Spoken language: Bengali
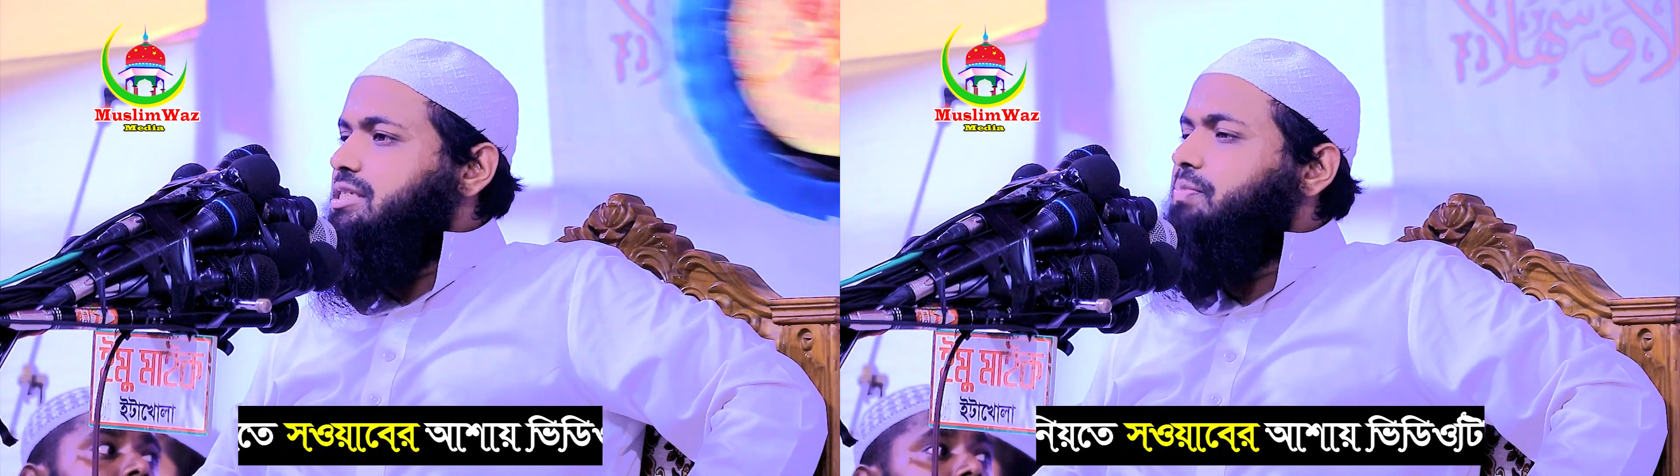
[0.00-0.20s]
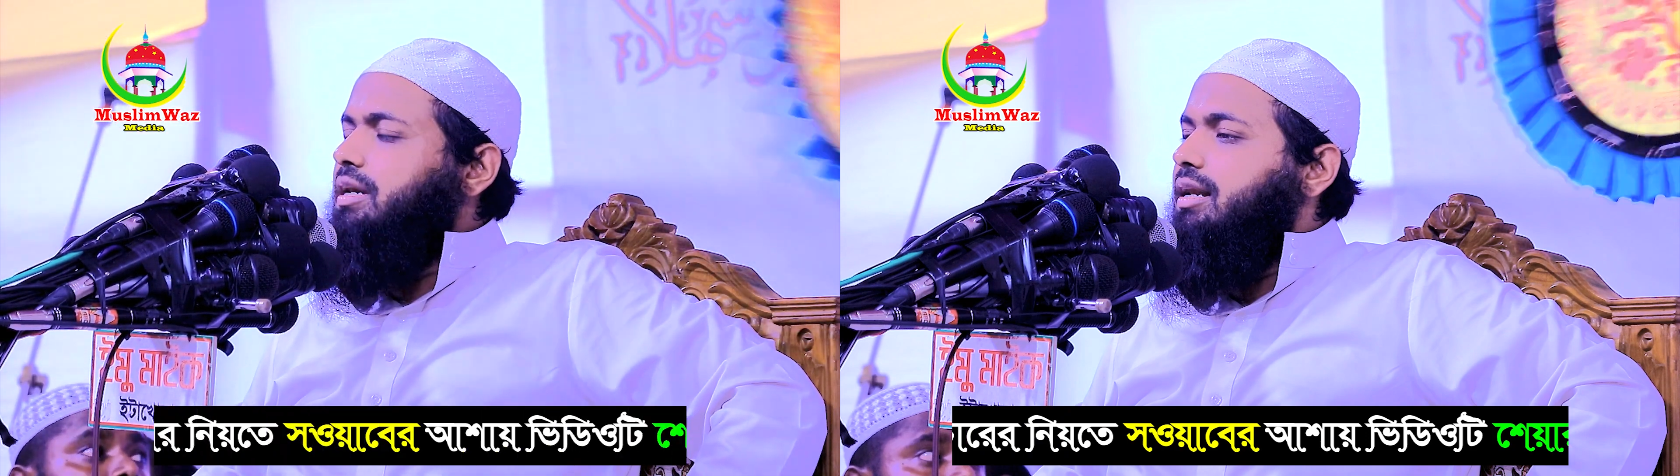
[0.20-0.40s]

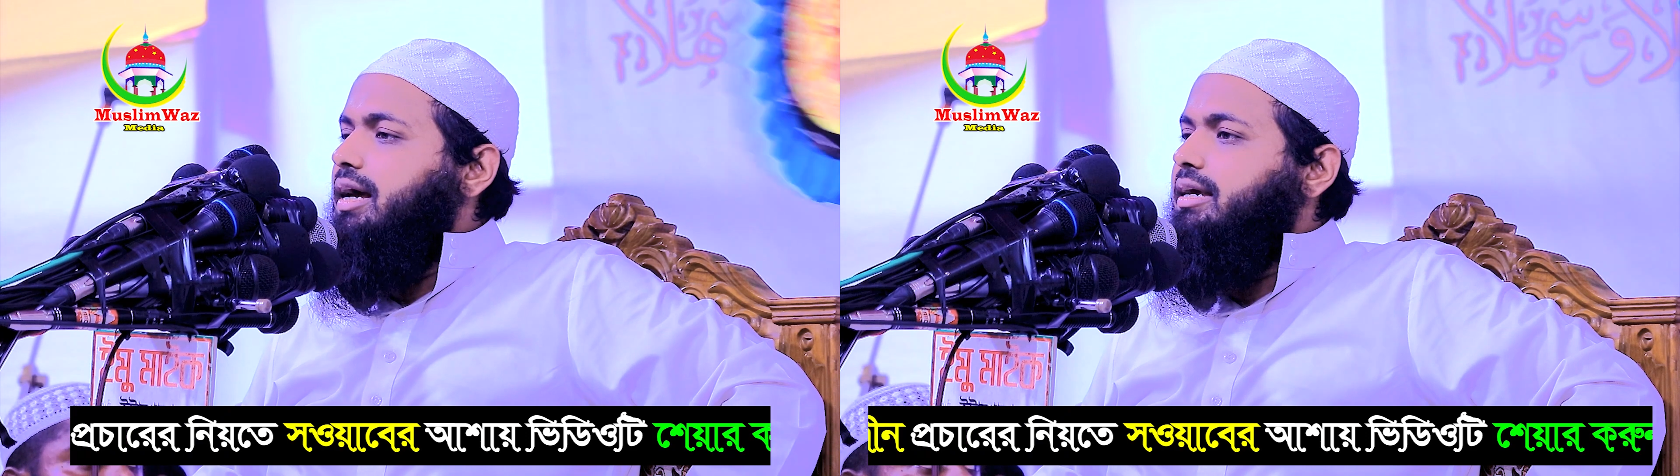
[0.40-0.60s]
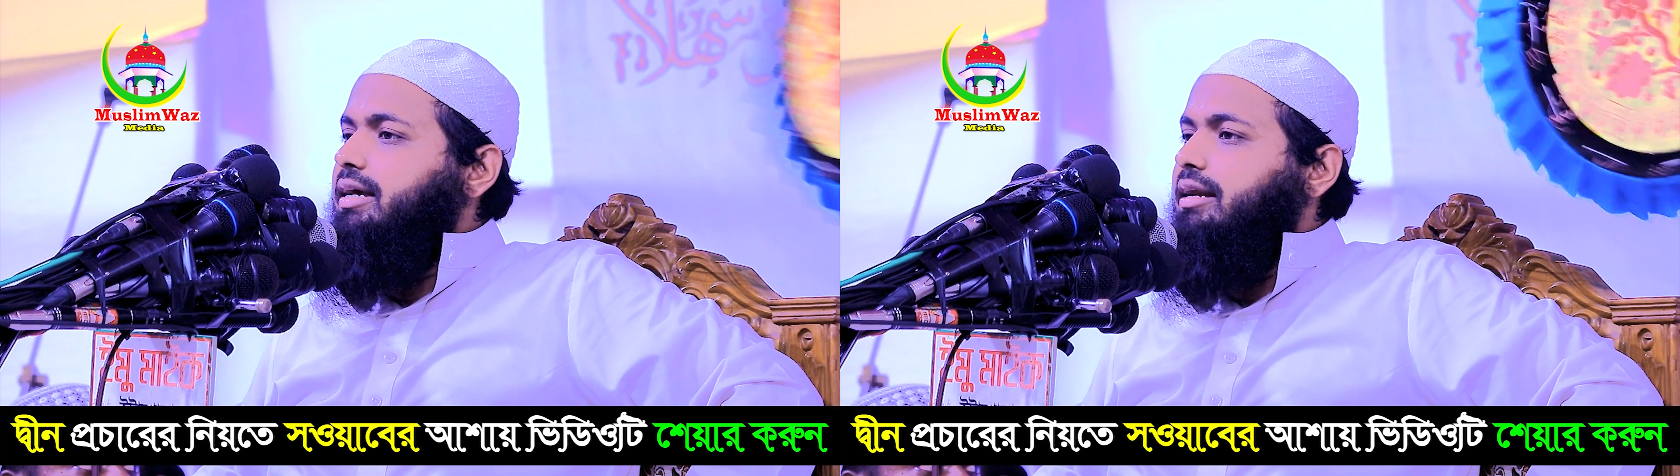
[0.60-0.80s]

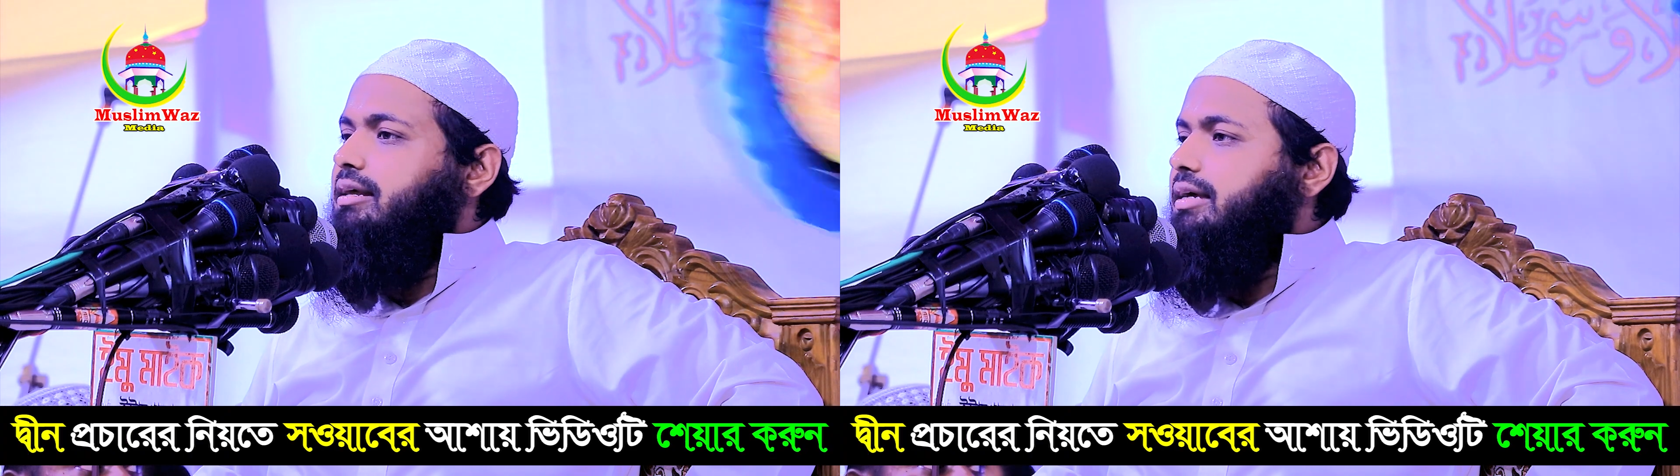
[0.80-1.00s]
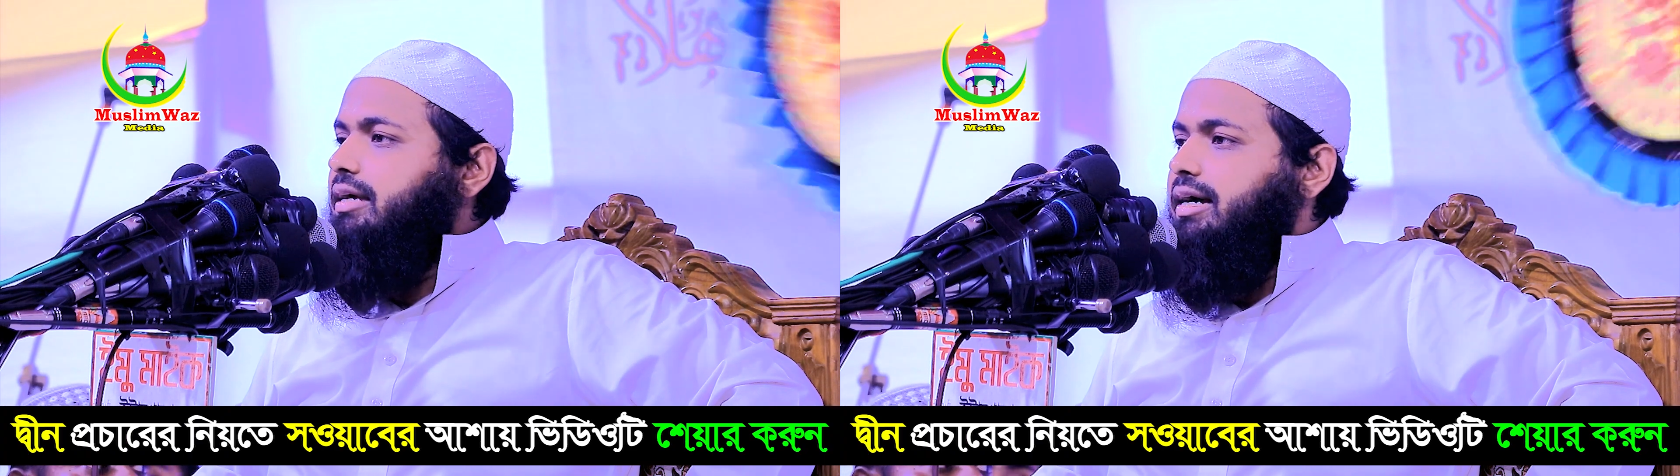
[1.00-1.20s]
বিসমিল্লাহি
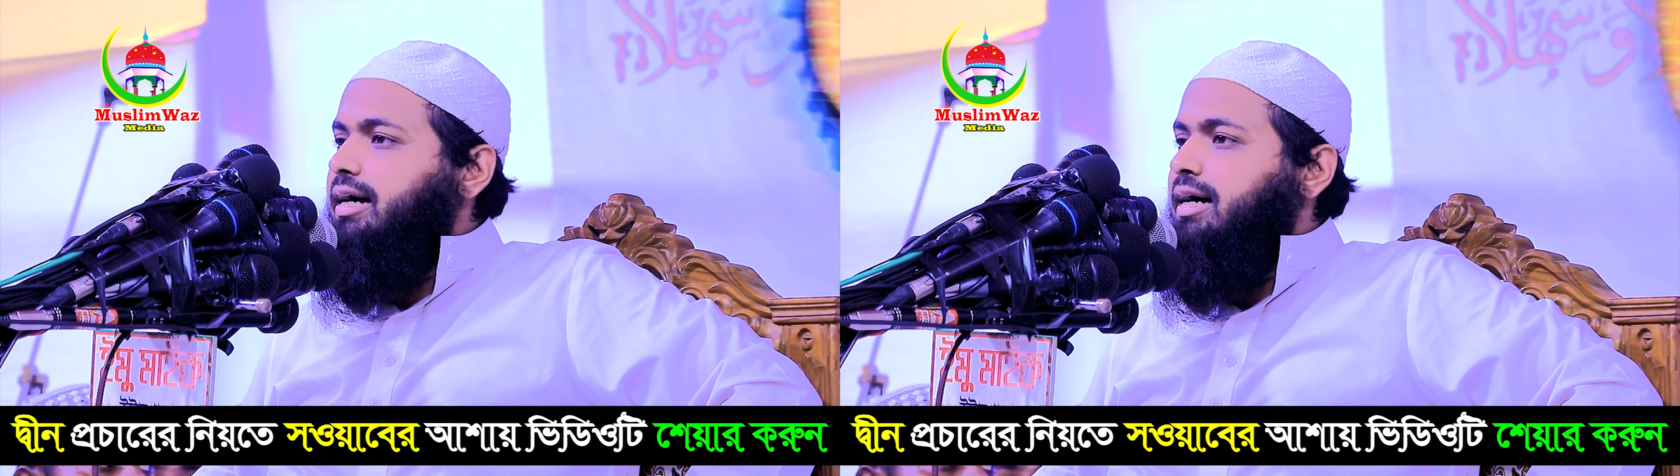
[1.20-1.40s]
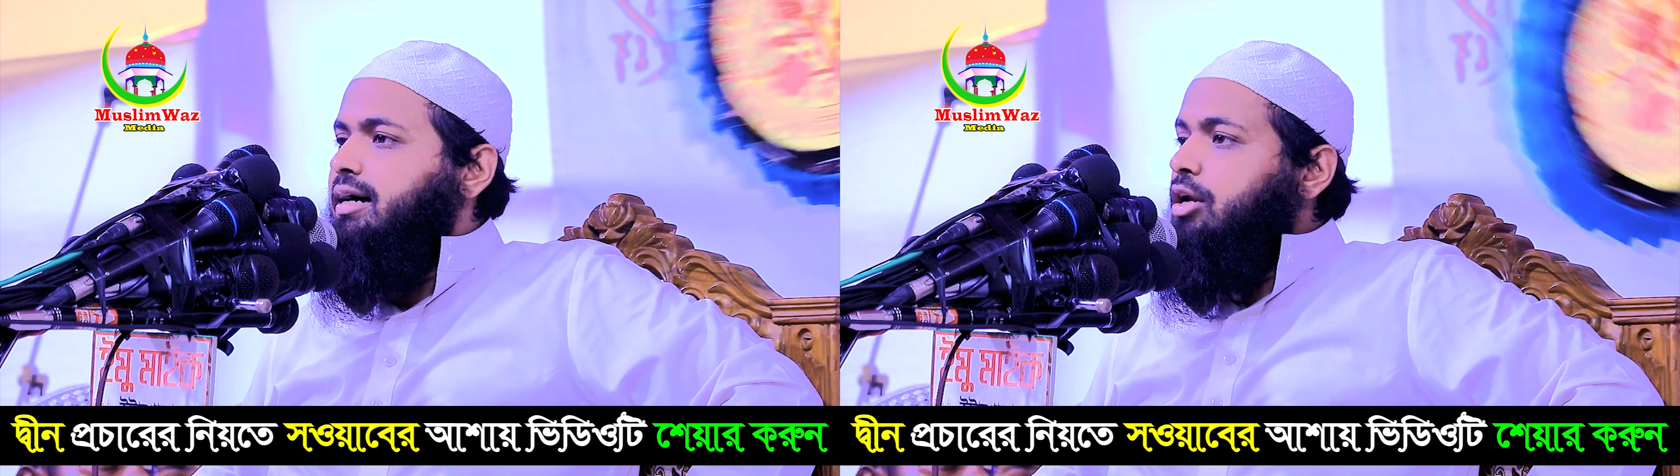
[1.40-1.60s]
আরকিকা